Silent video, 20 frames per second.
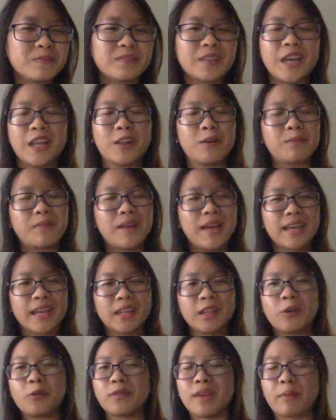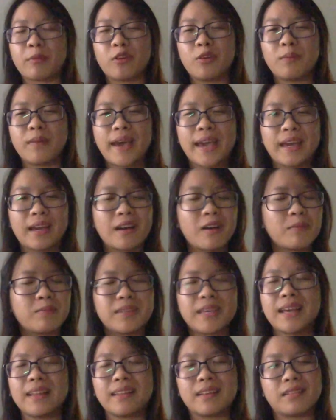thì lúc đấy cái thu nhập của bạn không
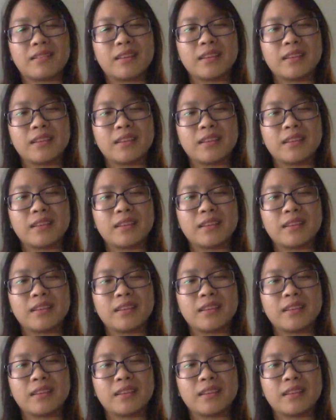chắc là sẽ